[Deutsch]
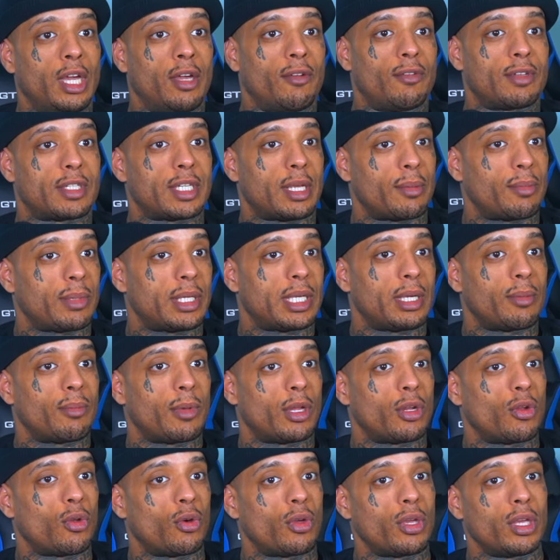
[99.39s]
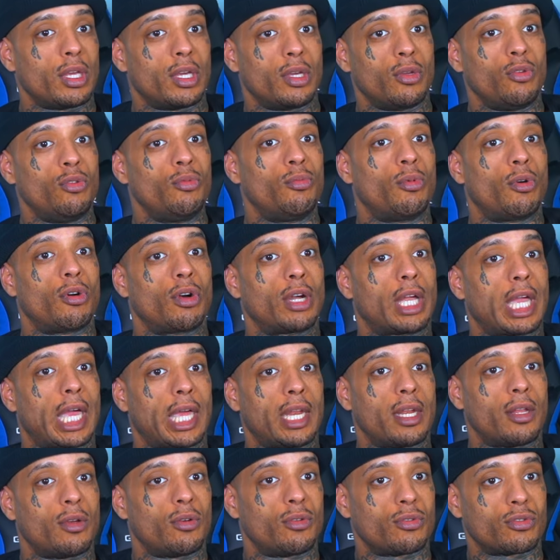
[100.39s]
weshalb ich immer neue Übungen
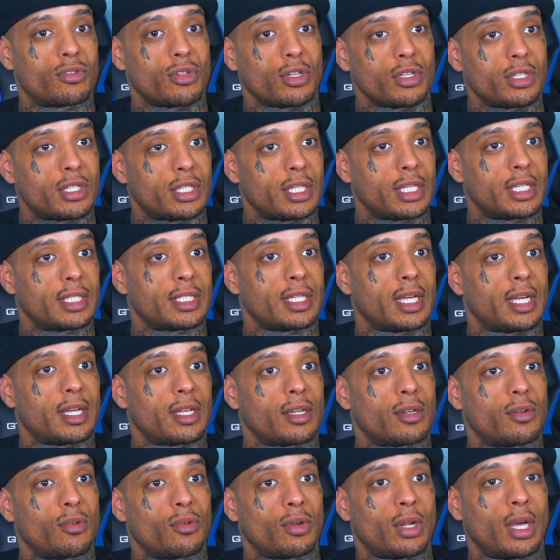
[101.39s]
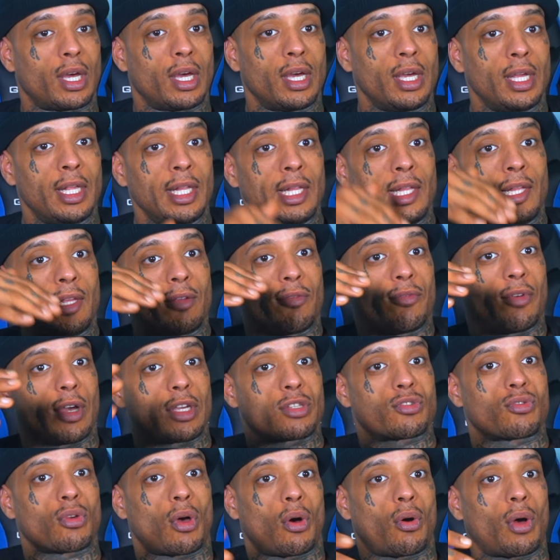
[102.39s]
kenne und sonstige Sachen oder,
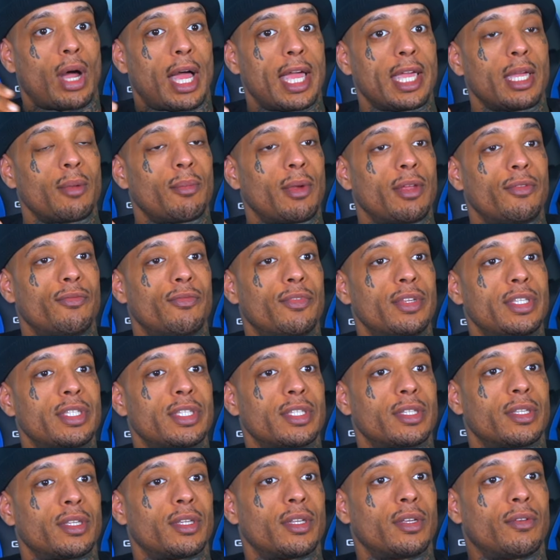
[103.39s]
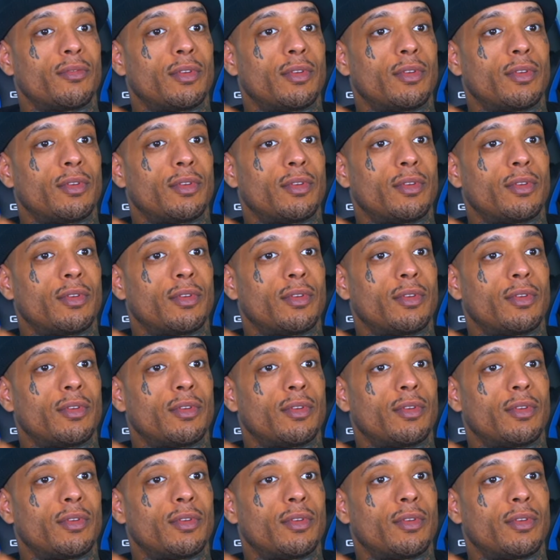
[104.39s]
weißt du, auch allgemein Wissen.